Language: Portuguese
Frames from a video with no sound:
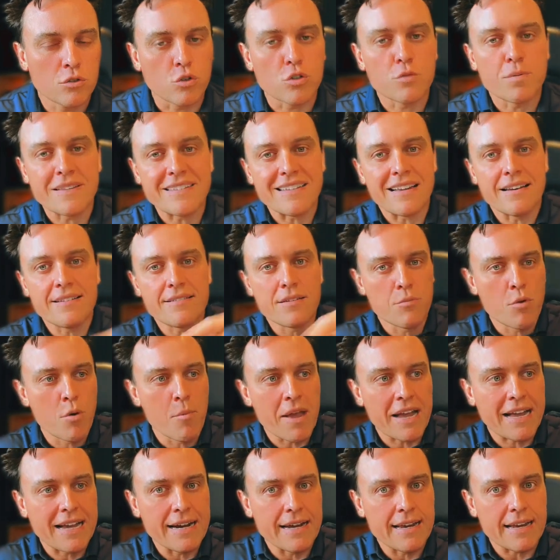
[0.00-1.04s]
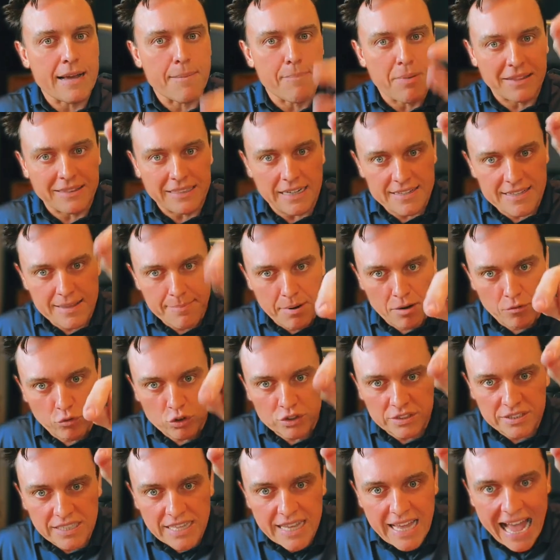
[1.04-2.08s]
Sou especialista em biomecânica para trazer para
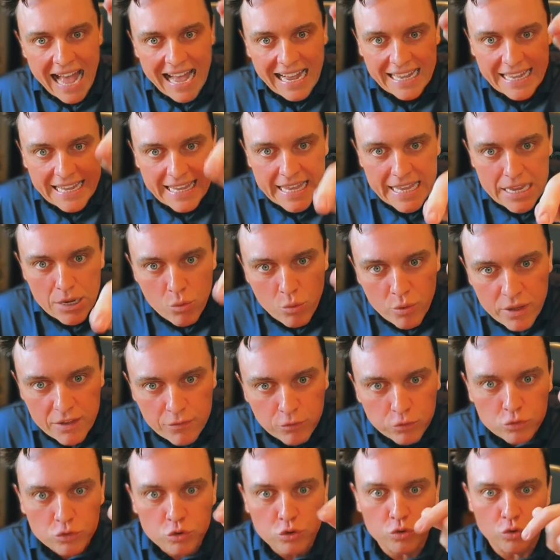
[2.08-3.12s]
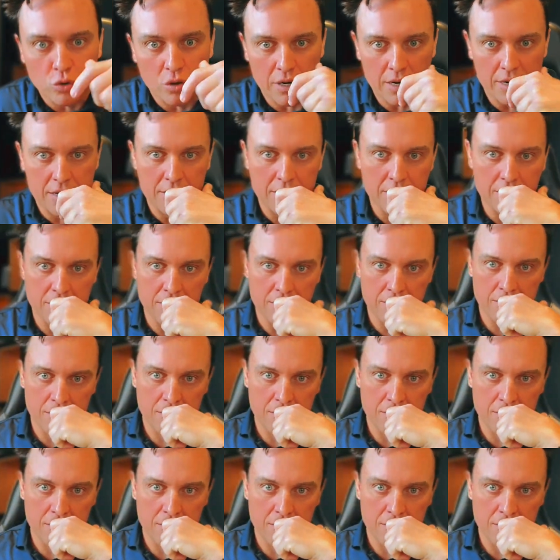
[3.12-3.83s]
você aquilo que funciona.